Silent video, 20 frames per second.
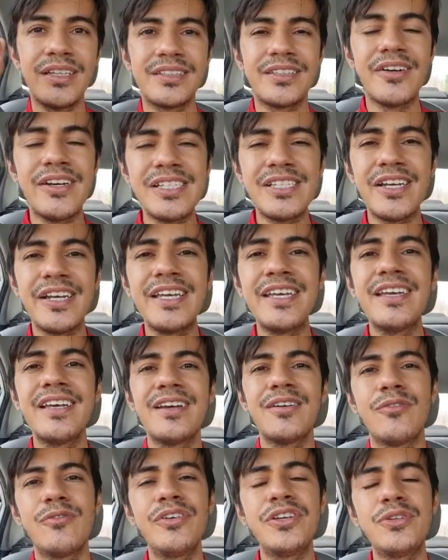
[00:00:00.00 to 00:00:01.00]
Então é isso aí,
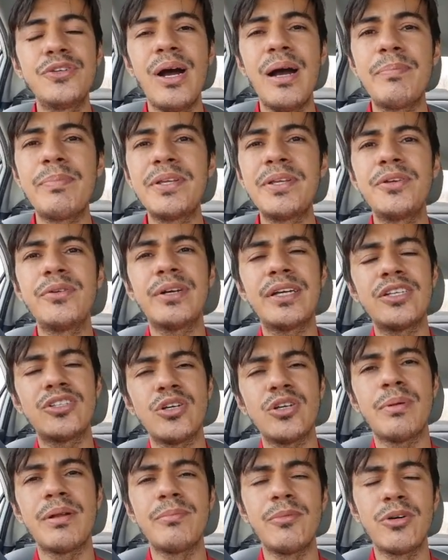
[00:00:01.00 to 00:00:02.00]
vídeo rapidinho aqui só para